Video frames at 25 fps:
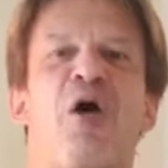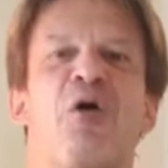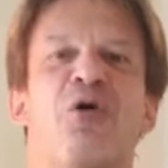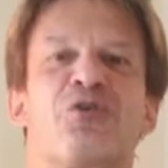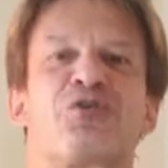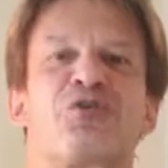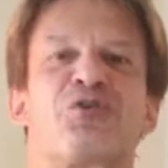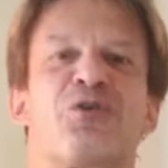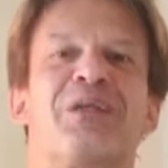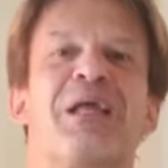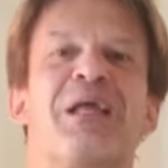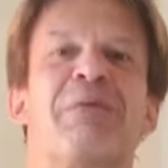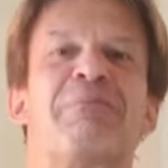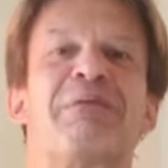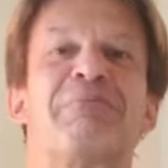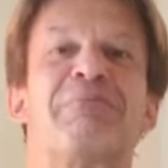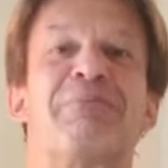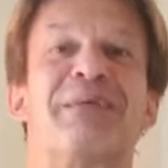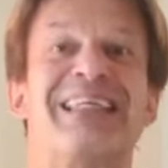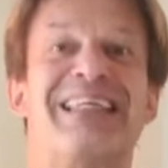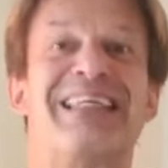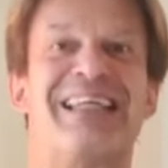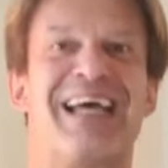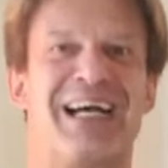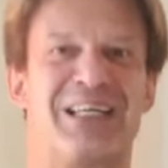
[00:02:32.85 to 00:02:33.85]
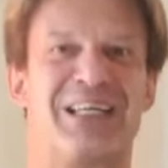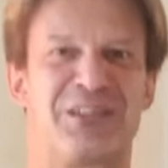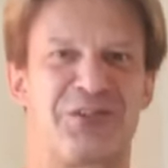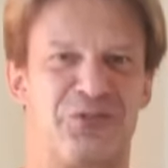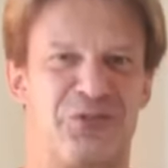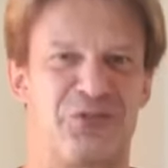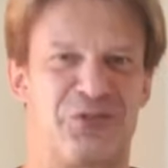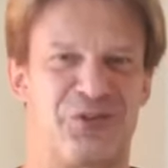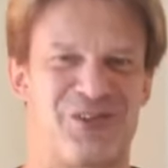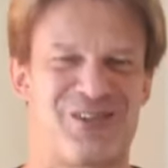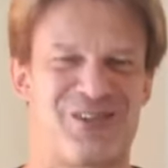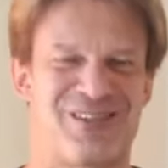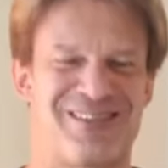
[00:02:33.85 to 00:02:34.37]
Os doy la bienvenida a
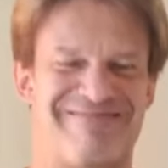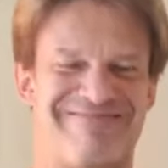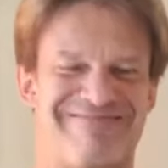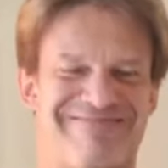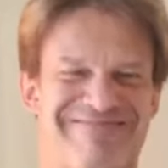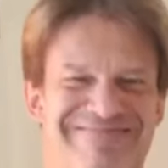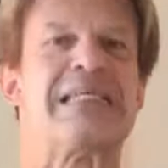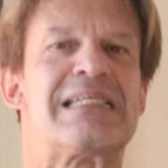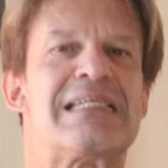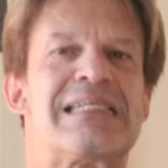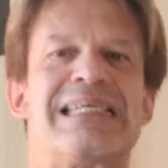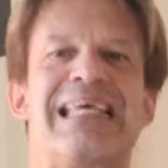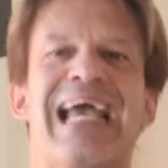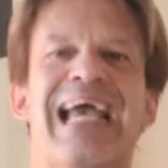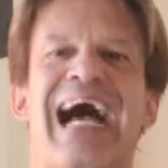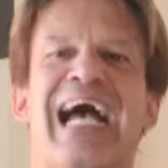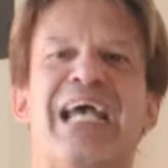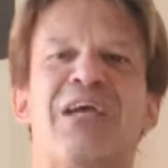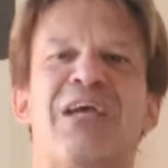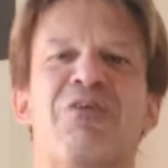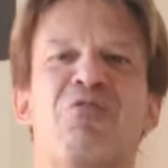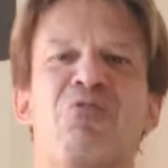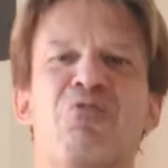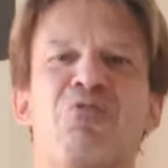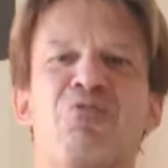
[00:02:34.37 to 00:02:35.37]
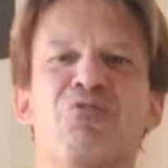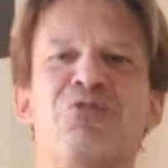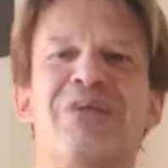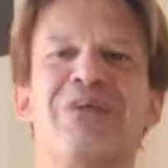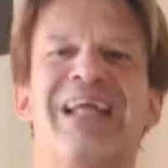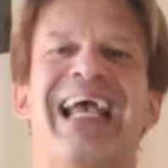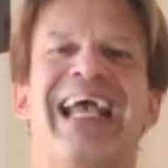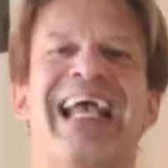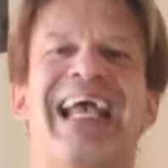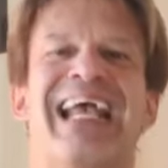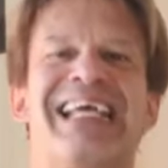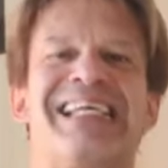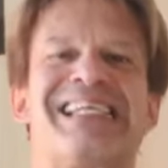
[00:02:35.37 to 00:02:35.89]
todos. Si hay
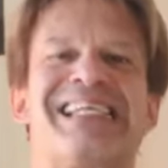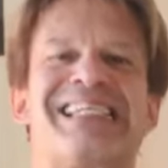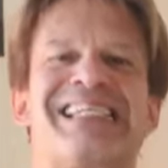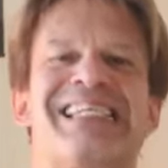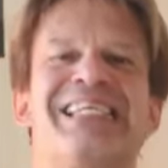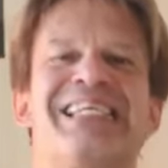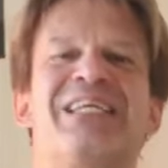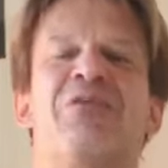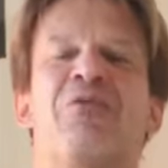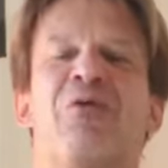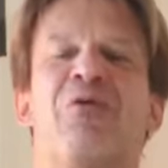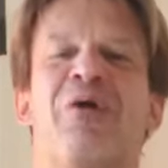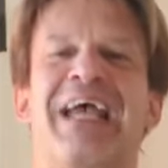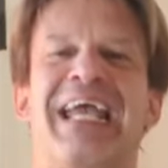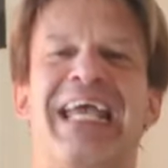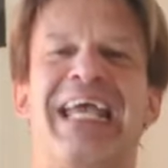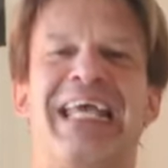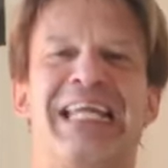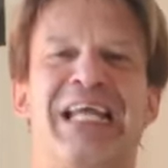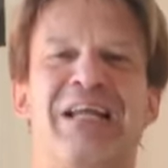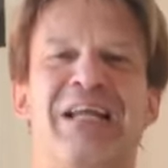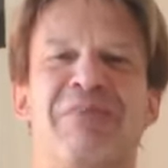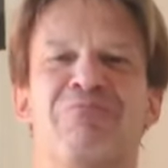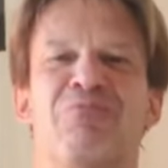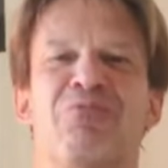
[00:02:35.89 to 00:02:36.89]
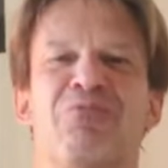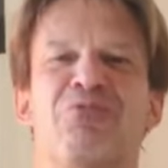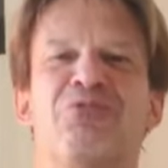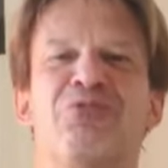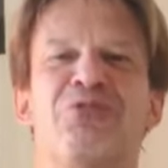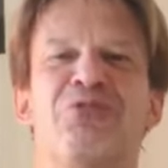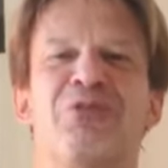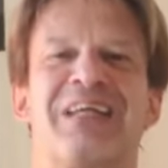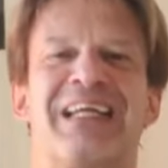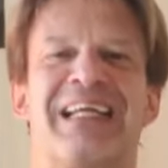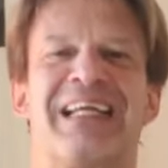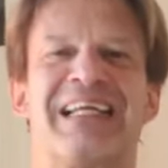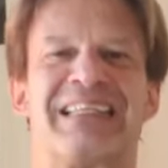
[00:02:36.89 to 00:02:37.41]
un estilo en el
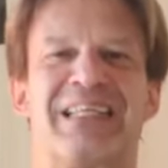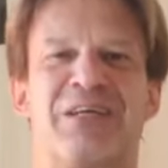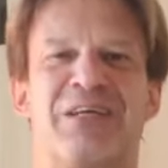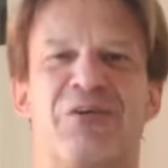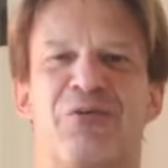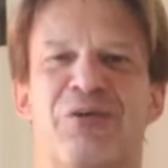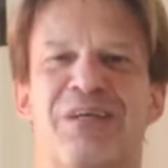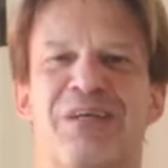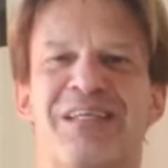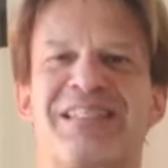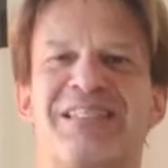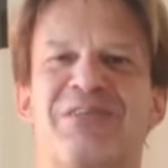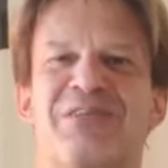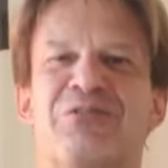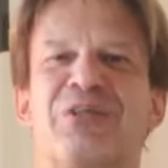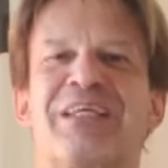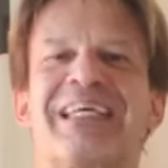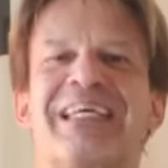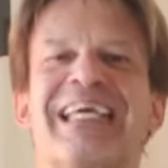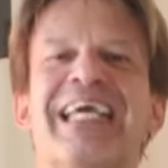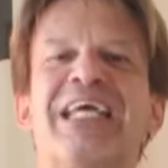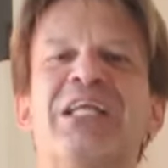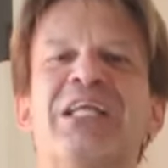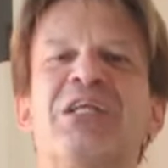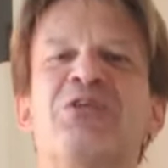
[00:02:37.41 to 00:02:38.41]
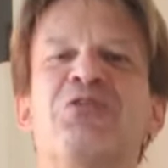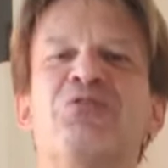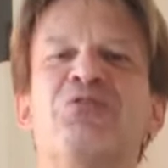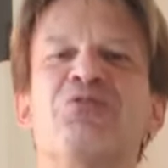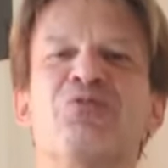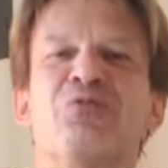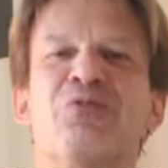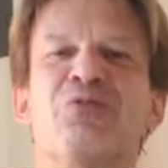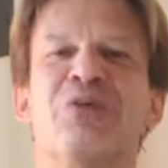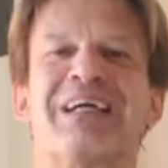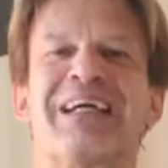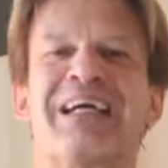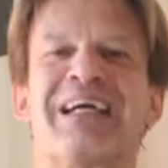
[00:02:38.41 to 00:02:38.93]
mundo de la decoración que
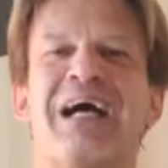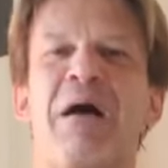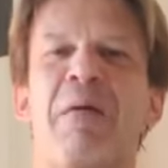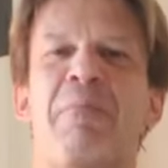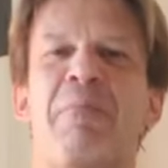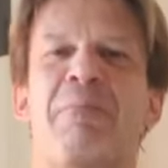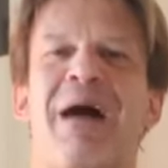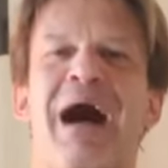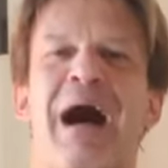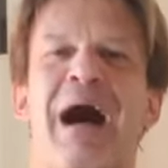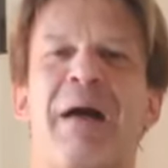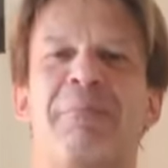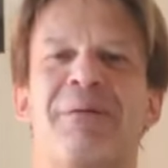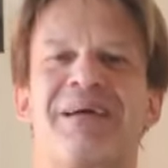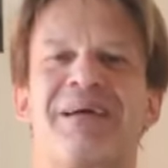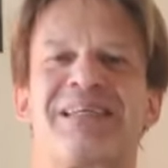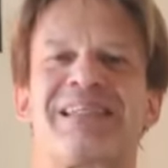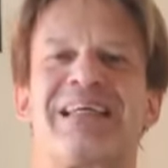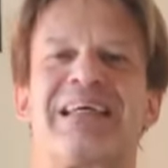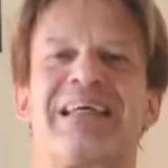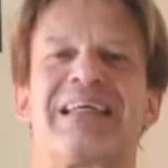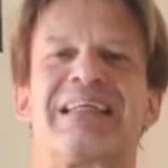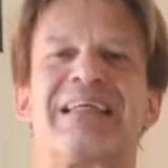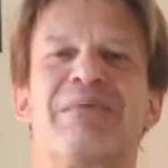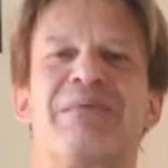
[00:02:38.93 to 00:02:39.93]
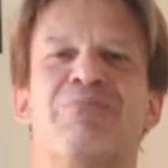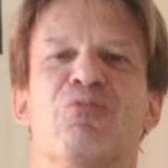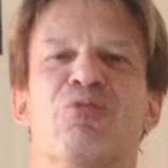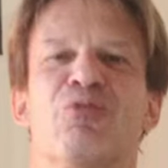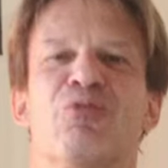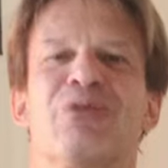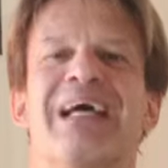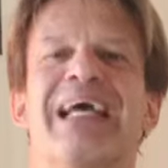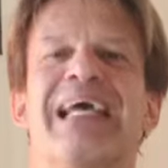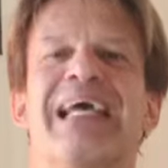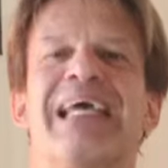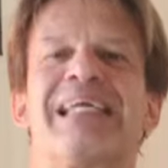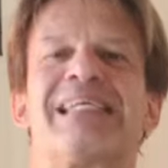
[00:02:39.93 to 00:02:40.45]
nunca va a pasar de
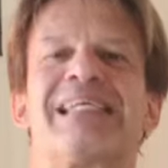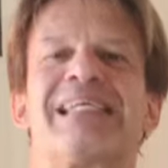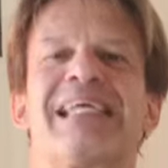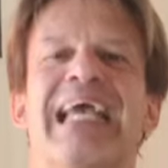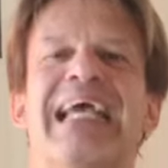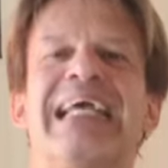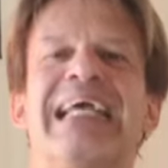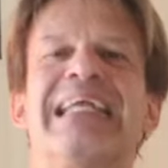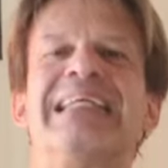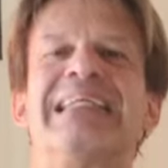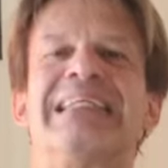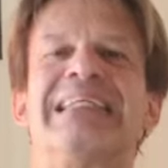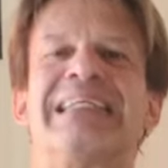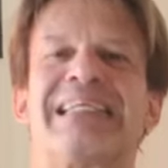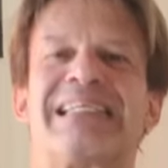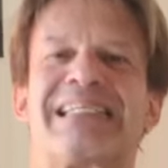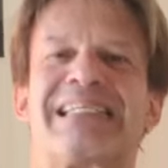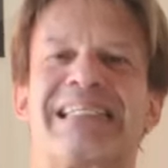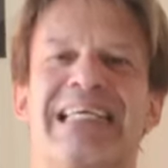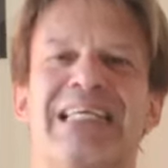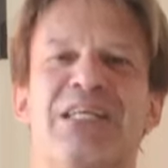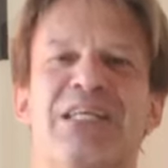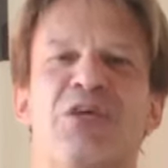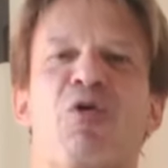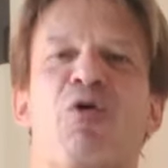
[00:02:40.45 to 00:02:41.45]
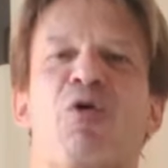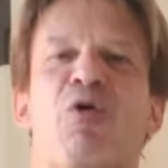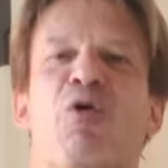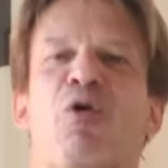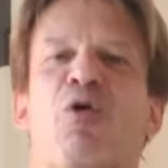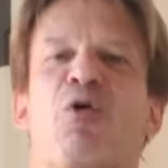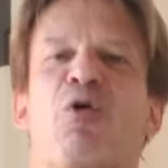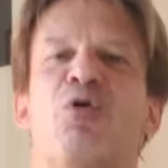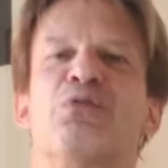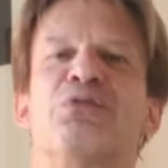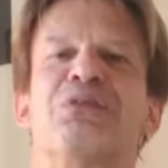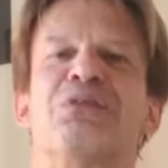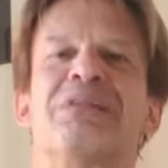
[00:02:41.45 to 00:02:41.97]
moda, es el diseño
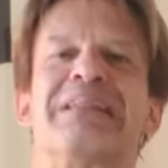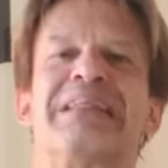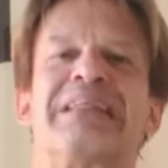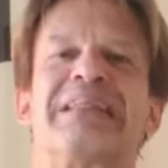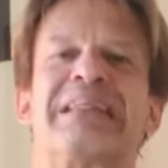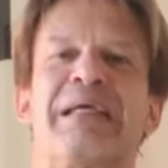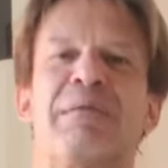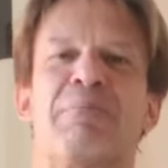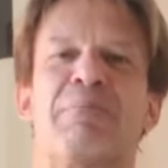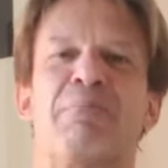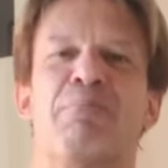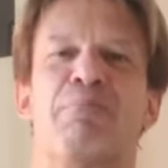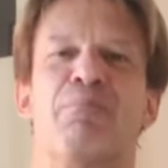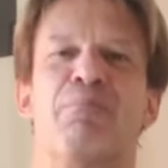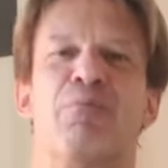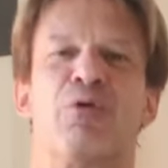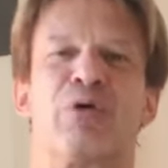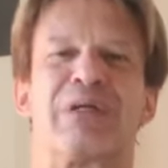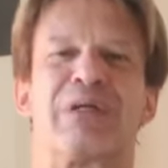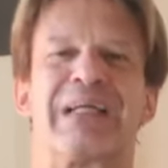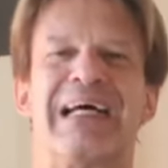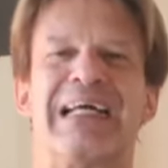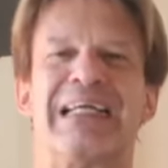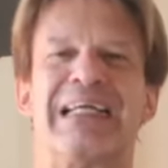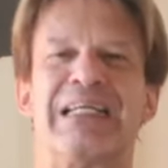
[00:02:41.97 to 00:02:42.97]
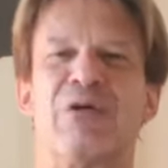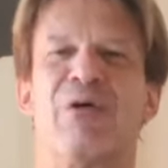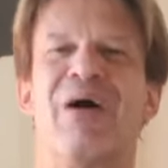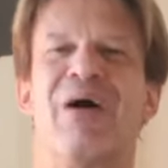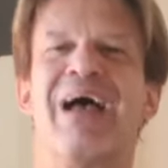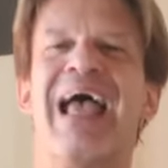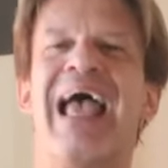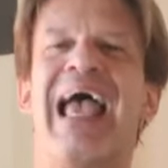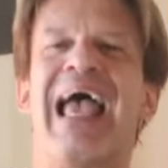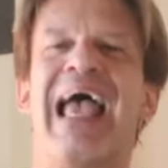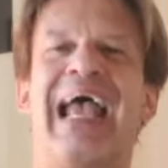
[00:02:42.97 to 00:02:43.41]
contemporáneo.